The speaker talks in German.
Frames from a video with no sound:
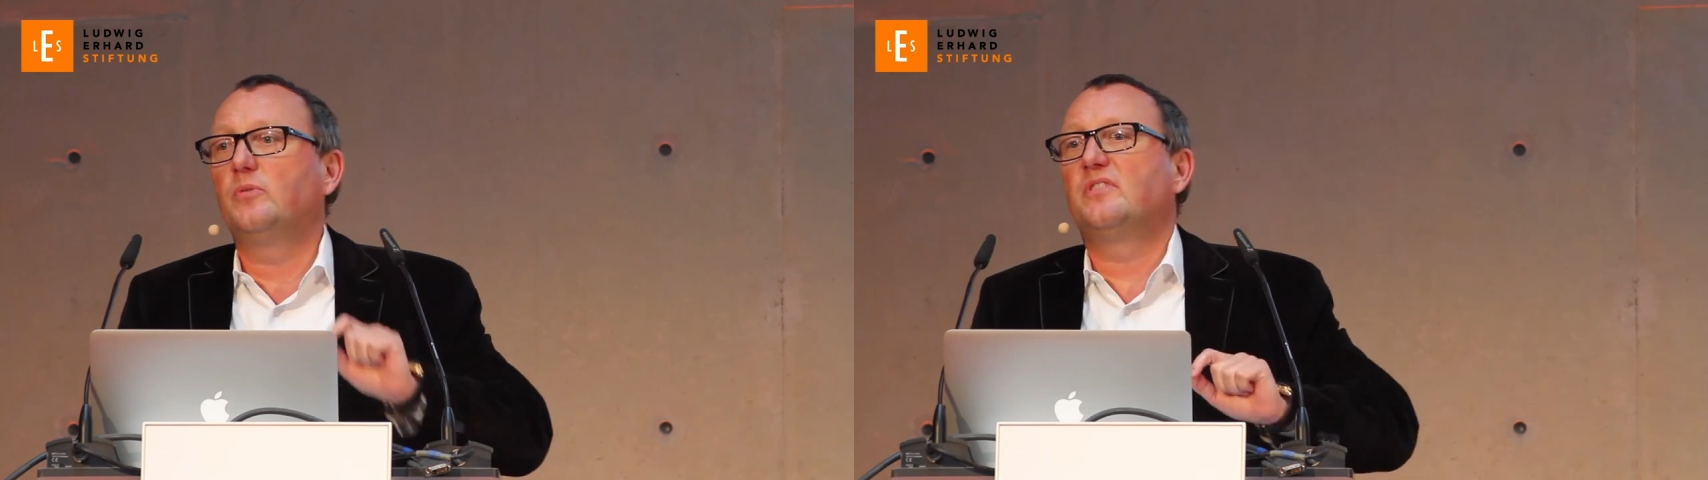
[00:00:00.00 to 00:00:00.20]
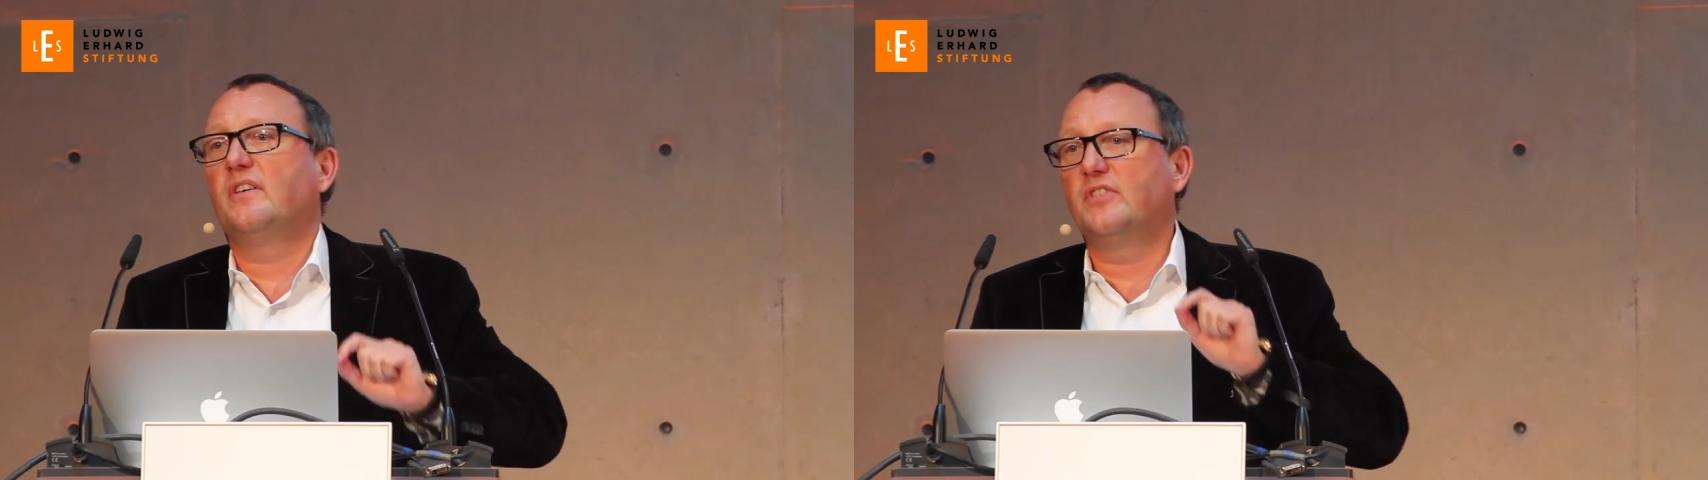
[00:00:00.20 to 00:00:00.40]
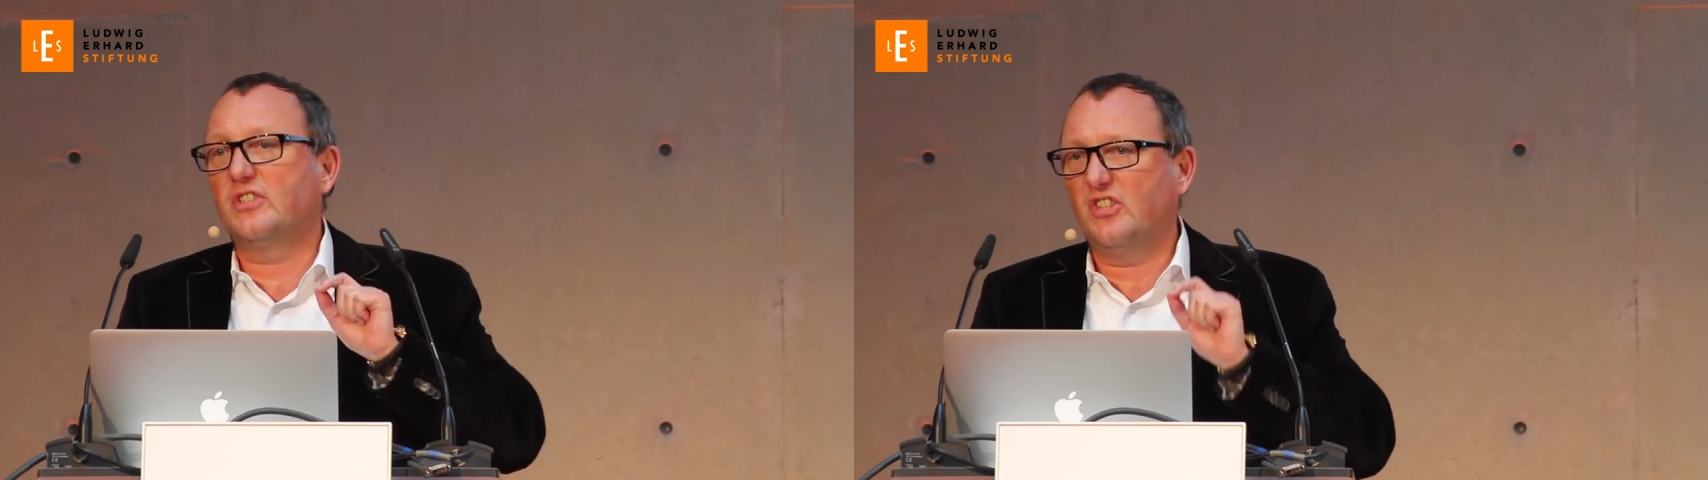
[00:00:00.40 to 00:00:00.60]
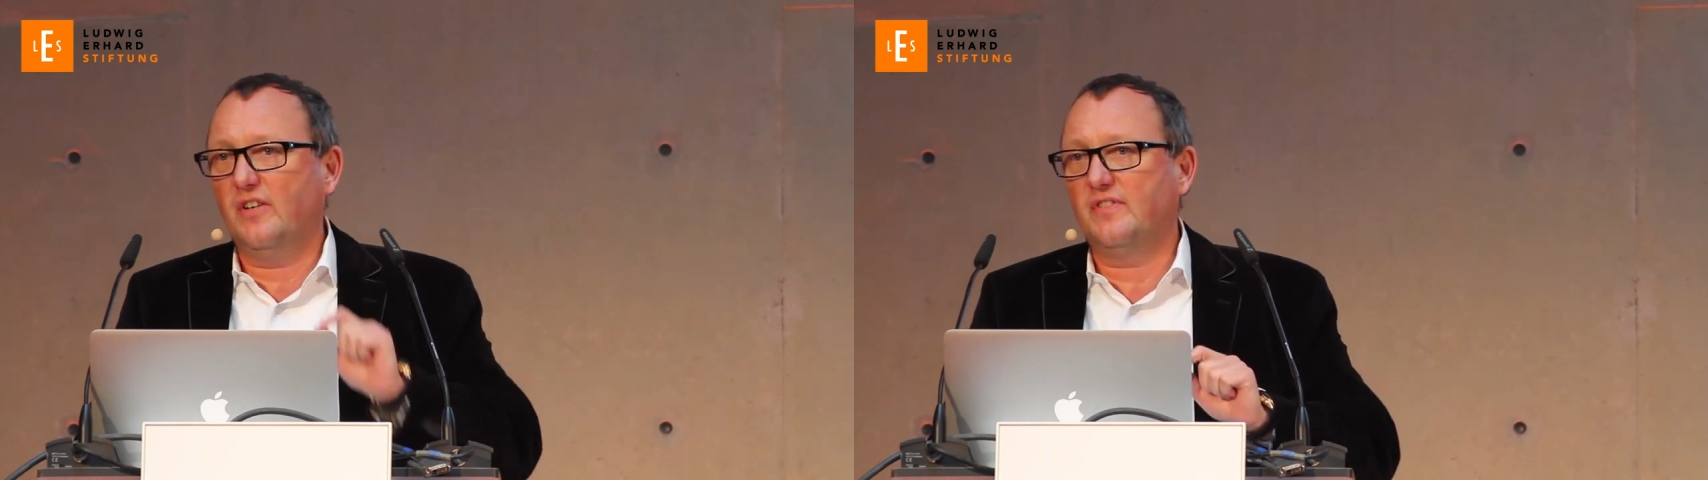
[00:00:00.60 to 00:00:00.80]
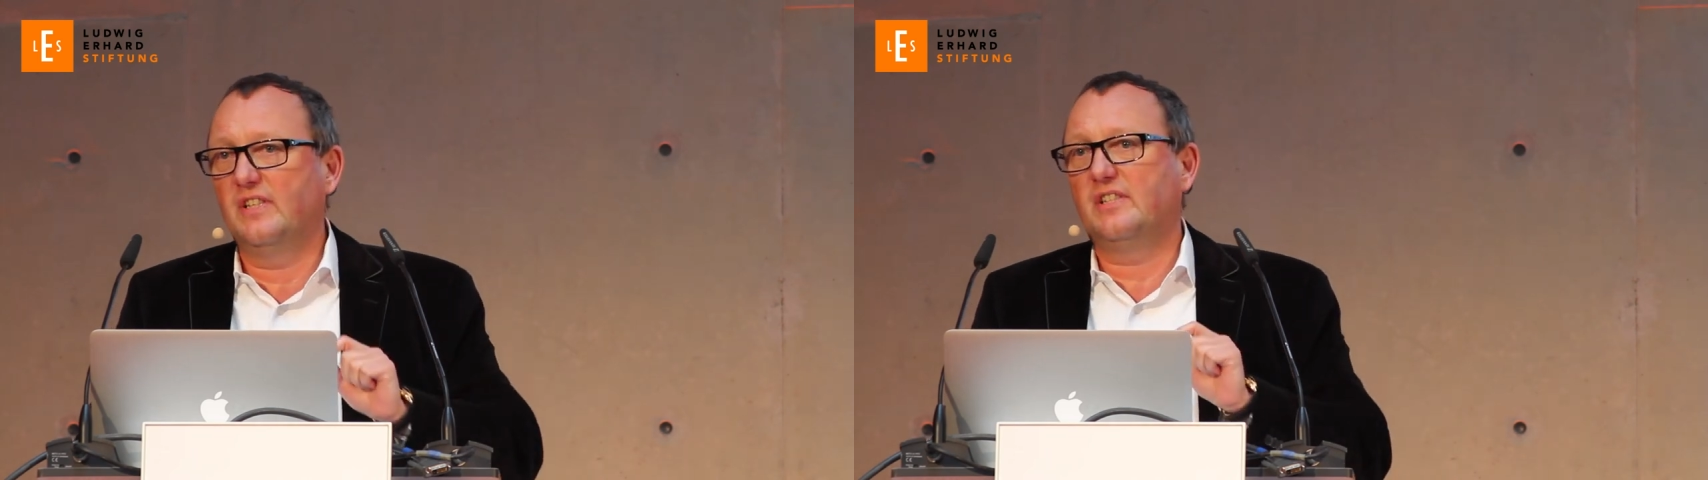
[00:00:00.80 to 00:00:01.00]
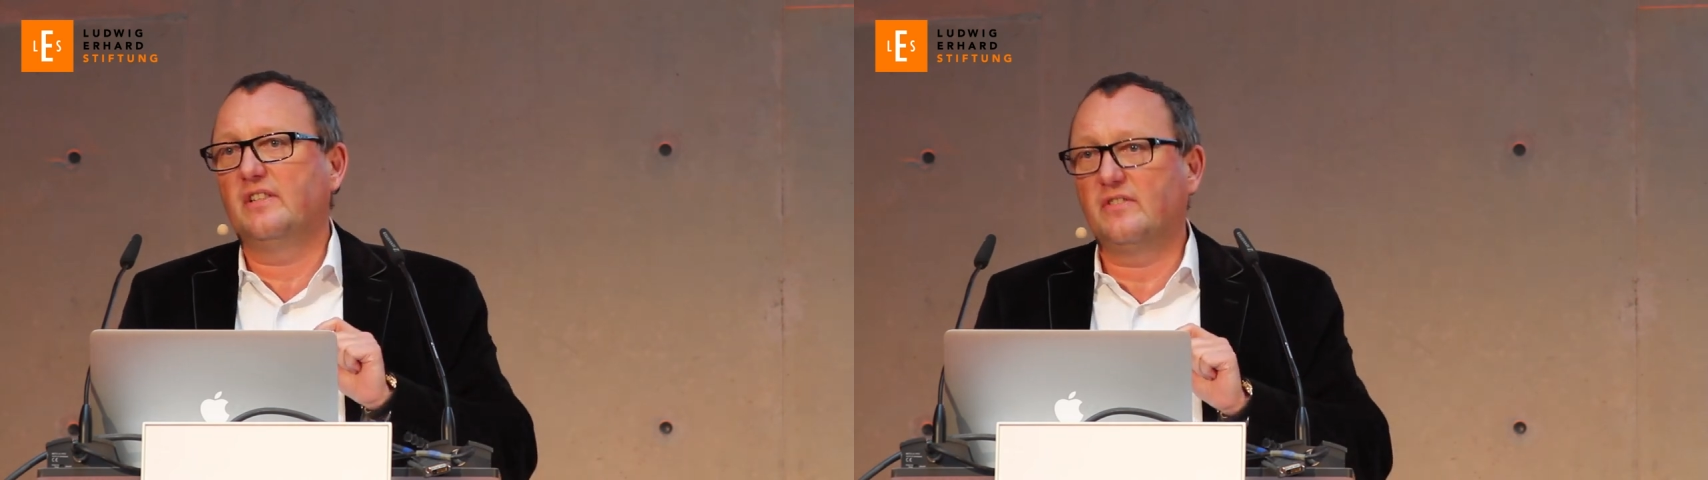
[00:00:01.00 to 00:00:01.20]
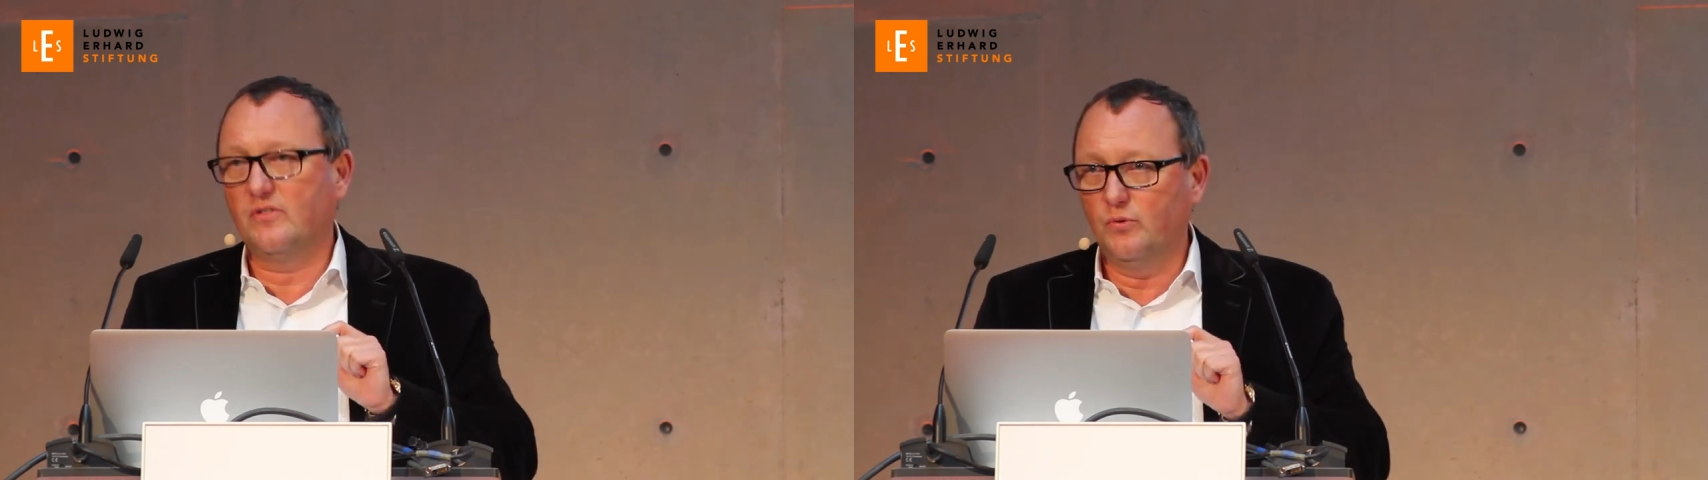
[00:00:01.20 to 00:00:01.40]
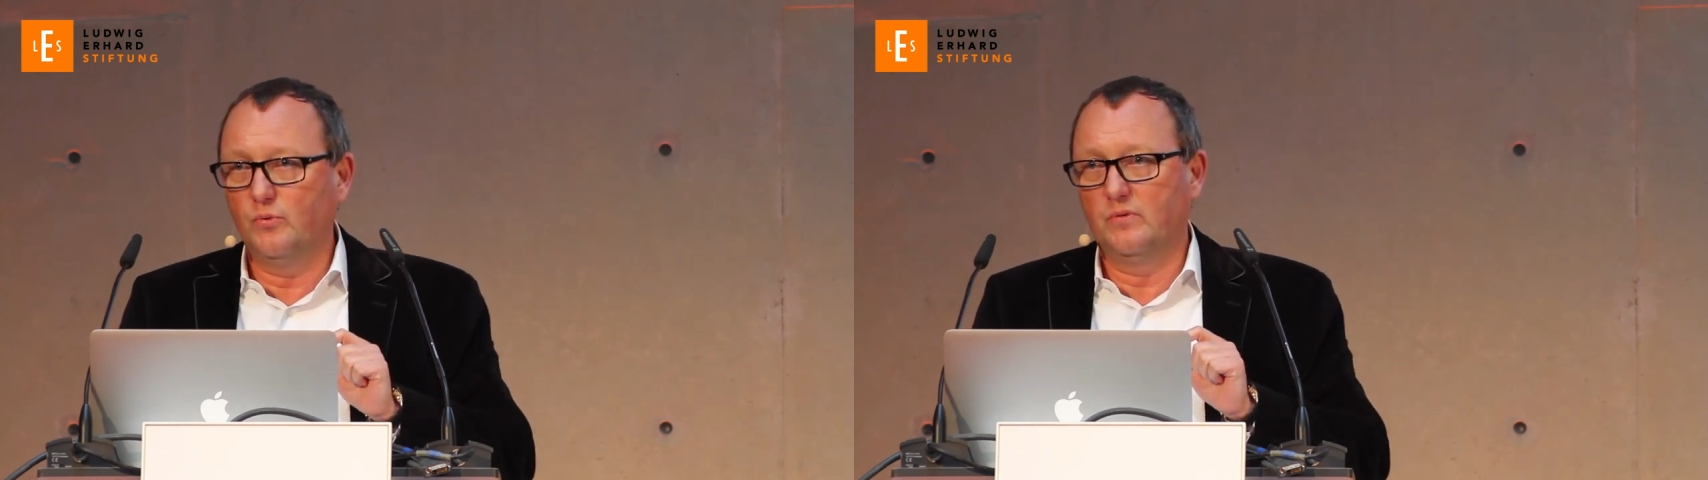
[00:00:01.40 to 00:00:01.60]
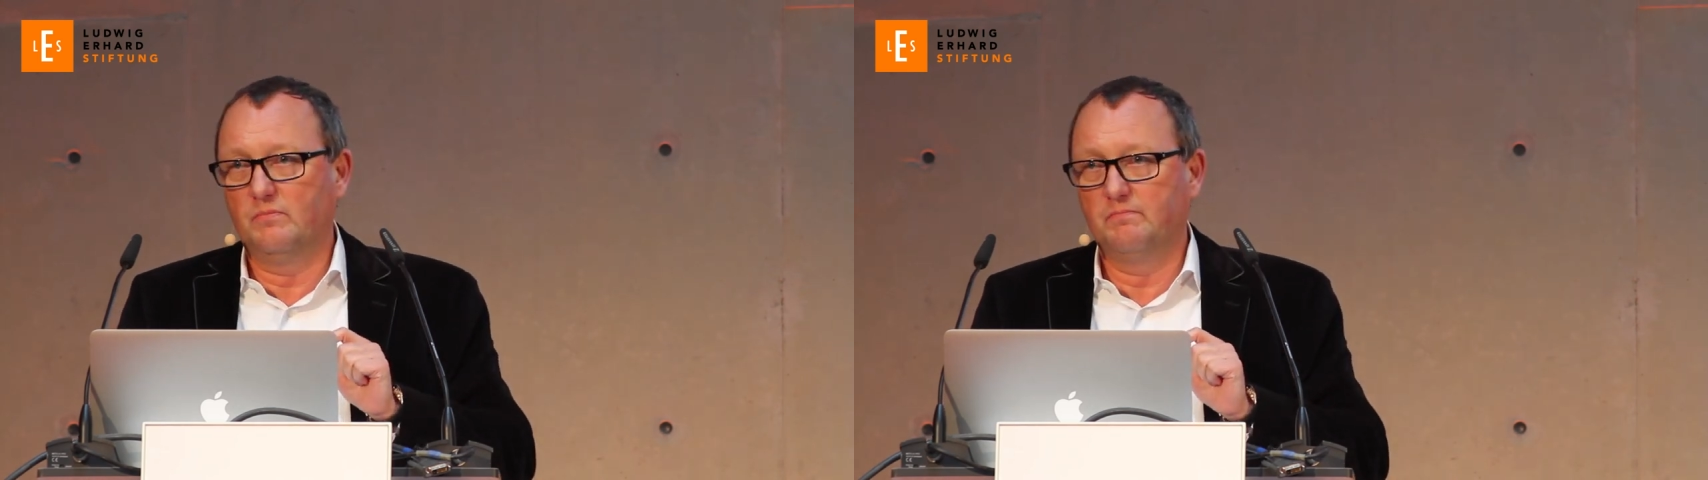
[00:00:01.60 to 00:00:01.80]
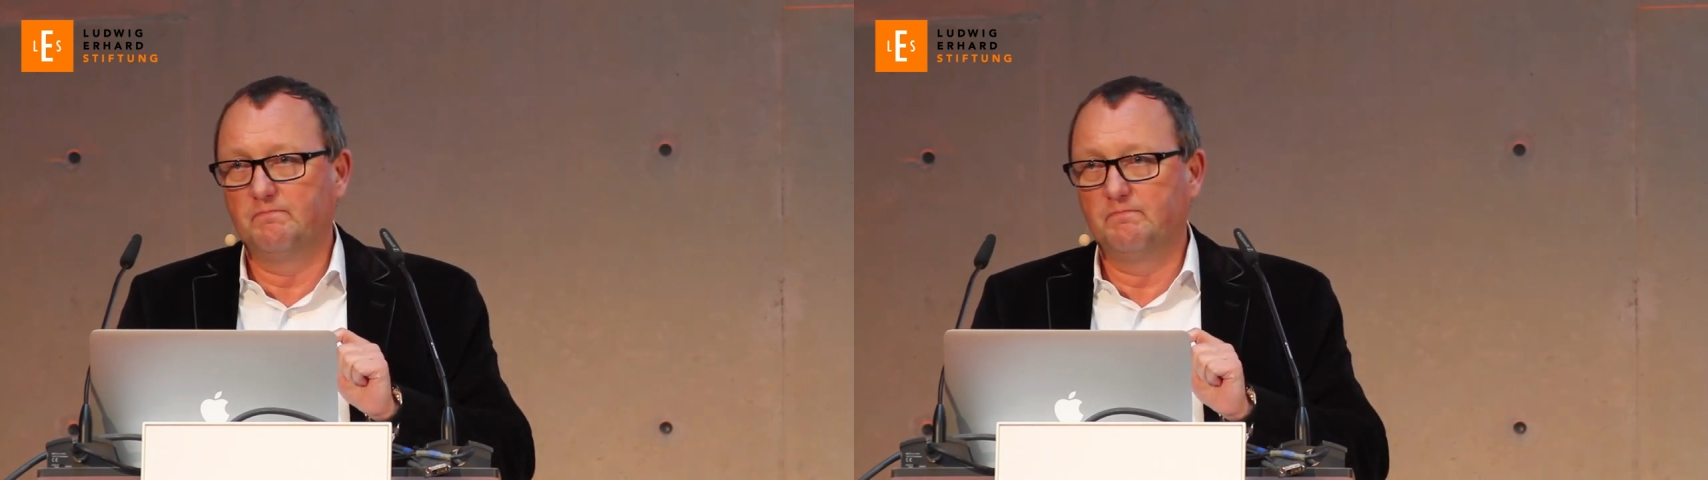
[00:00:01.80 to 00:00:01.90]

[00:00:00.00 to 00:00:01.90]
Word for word: unser wirtschaftliches Tun.